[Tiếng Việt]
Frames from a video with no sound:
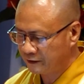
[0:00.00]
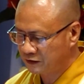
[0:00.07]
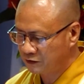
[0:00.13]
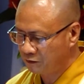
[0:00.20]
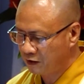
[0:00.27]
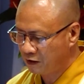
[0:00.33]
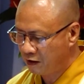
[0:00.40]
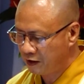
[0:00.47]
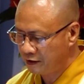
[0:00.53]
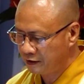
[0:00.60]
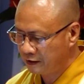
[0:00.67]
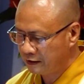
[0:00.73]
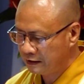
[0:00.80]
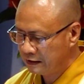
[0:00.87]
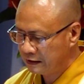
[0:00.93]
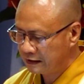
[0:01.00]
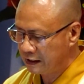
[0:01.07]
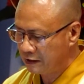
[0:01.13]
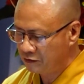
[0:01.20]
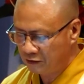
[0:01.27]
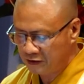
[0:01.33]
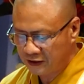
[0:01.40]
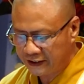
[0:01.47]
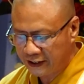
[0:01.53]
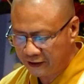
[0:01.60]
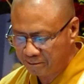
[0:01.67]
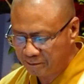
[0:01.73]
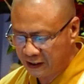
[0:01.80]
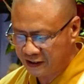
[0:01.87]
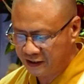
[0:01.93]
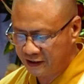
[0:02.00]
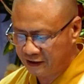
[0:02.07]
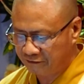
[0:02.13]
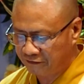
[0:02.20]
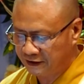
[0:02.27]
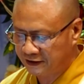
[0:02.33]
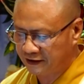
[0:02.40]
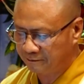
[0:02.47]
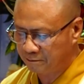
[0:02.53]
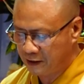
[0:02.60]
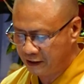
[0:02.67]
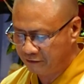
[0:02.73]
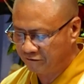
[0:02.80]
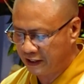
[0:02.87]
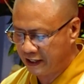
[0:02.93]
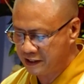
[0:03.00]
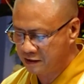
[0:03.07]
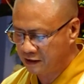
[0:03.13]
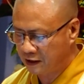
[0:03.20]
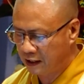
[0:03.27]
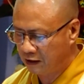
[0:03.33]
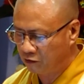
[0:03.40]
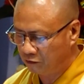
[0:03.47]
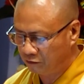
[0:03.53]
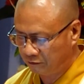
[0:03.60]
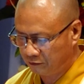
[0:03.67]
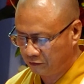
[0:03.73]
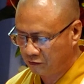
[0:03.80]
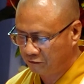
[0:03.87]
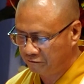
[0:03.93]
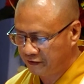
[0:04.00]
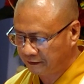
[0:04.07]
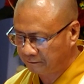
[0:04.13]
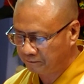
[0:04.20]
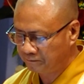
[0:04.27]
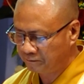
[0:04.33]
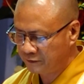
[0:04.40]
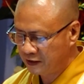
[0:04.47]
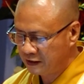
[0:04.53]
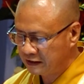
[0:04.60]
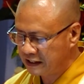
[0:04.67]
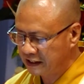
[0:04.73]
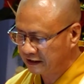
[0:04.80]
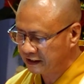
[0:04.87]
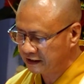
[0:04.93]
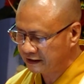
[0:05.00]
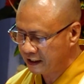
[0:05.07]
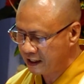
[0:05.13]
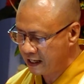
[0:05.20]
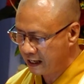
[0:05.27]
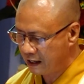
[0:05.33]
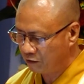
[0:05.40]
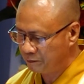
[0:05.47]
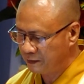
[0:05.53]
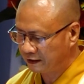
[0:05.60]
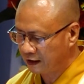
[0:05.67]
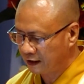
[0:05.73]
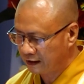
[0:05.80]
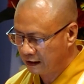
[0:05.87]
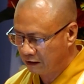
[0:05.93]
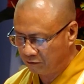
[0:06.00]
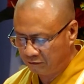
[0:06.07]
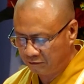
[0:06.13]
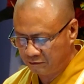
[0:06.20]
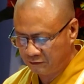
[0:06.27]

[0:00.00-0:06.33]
chúng con đã nỗ lực hết mình nhưng vì dịch bệnh và ảnh hưởng hậu Covid, nền kinh tế Lào bị tác động